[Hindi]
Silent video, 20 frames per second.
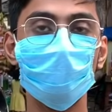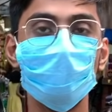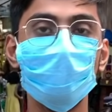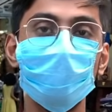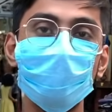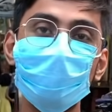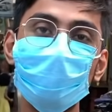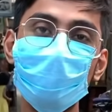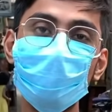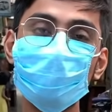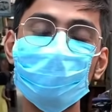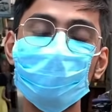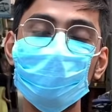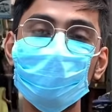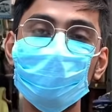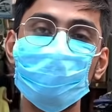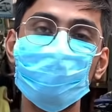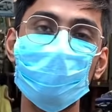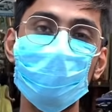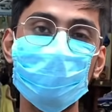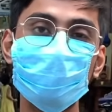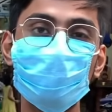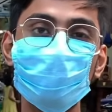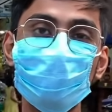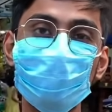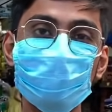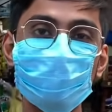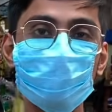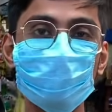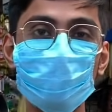हे गाइज वेलकम बैक टू
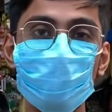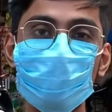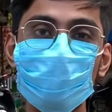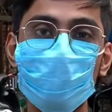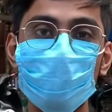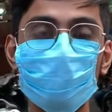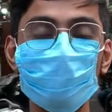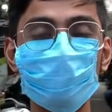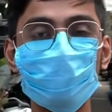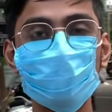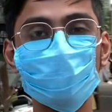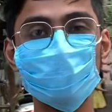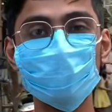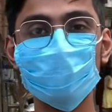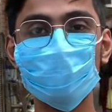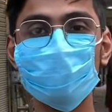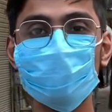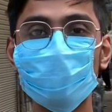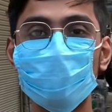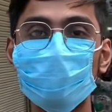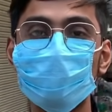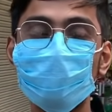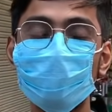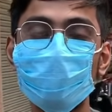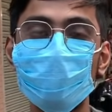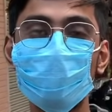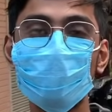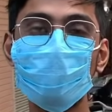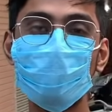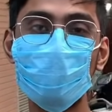आवर चैनल माई फूड क्रश एंड वी
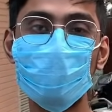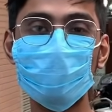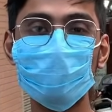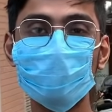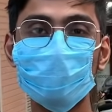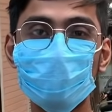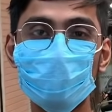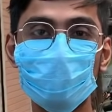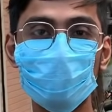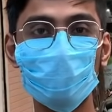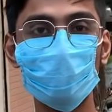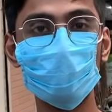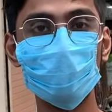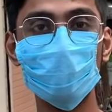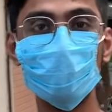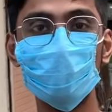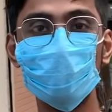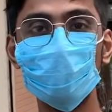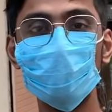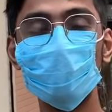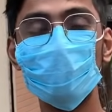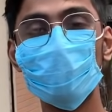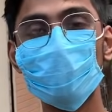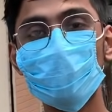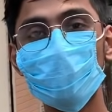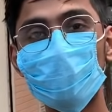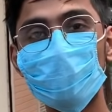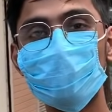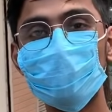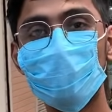आर बैक विद आर न्यू वीडियो सो
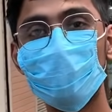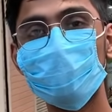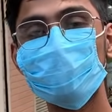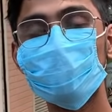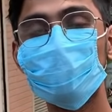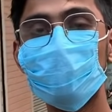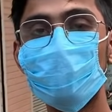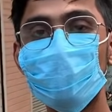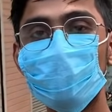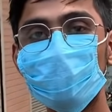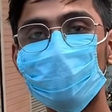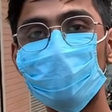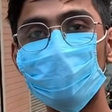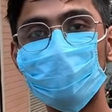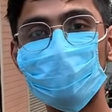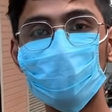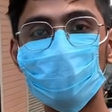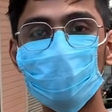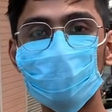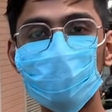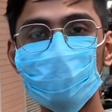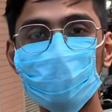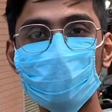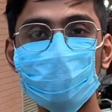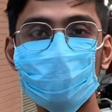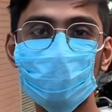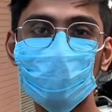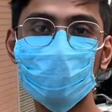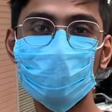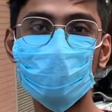गाइज आज हम आए हैं गिरी मोमोज पे
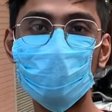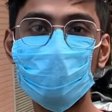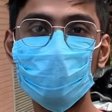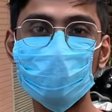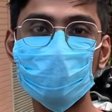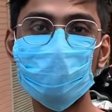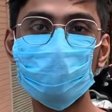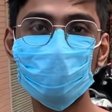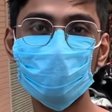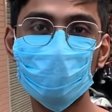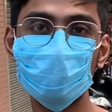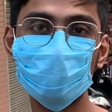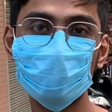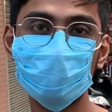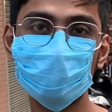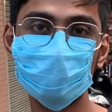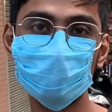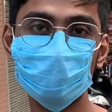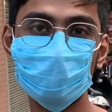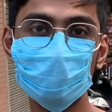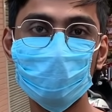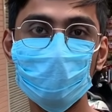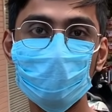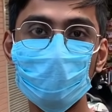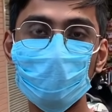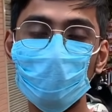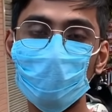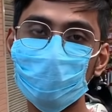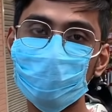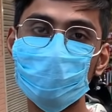जो कि है पीतमपुरा के अंदर
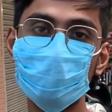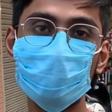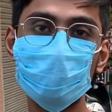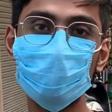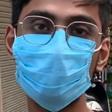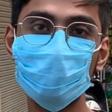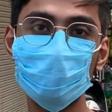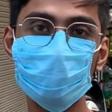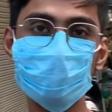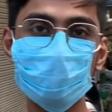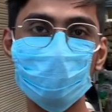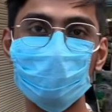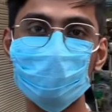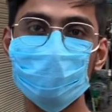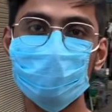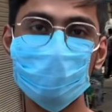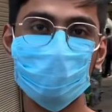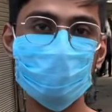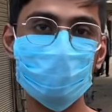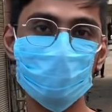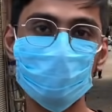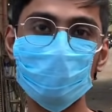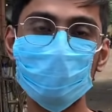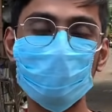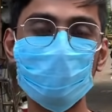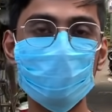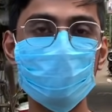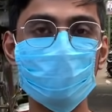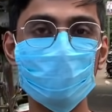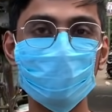और जो यहाँ की लोकेशन है डिस्क्रिप्शन मैंने
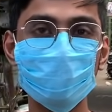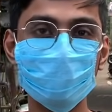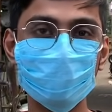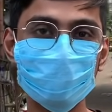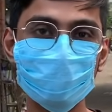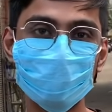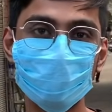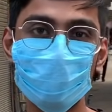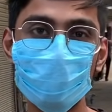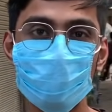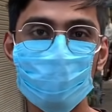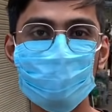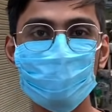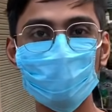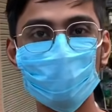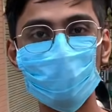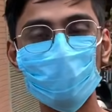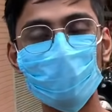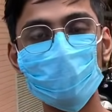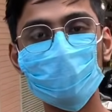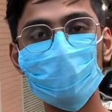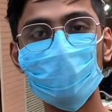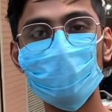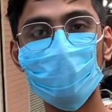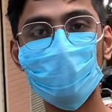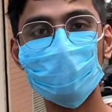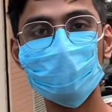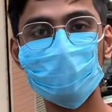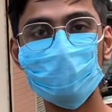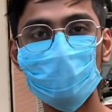मेंशन कर दिया है यार जो
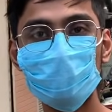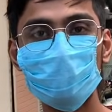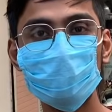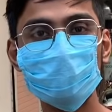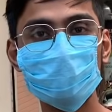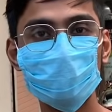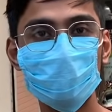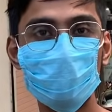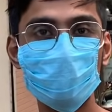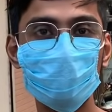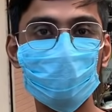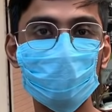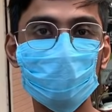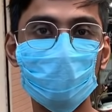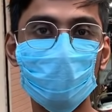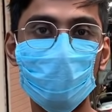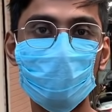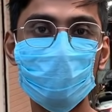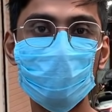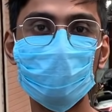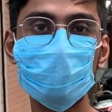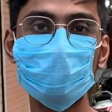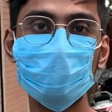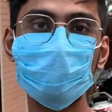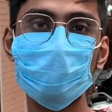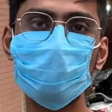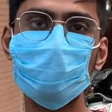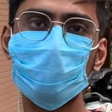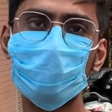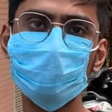आज हम यहाँ पे इसलिए आए क्योंकि यहाँ पे मिलते हैं भाई
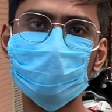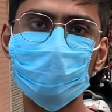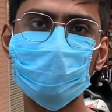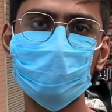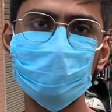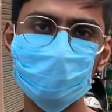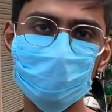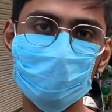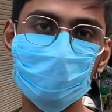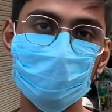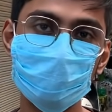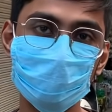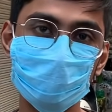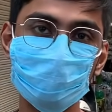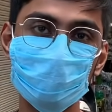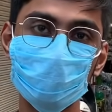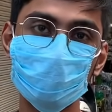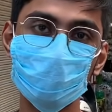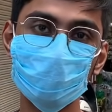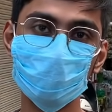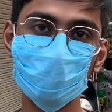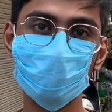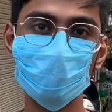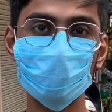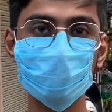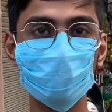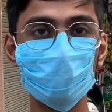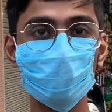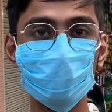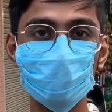बहुत अमेजिंग अमेजिंग मोमोज और बहुत
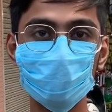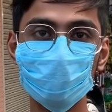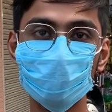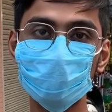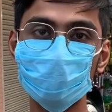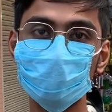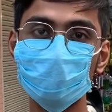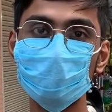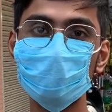यूनिक यूनिक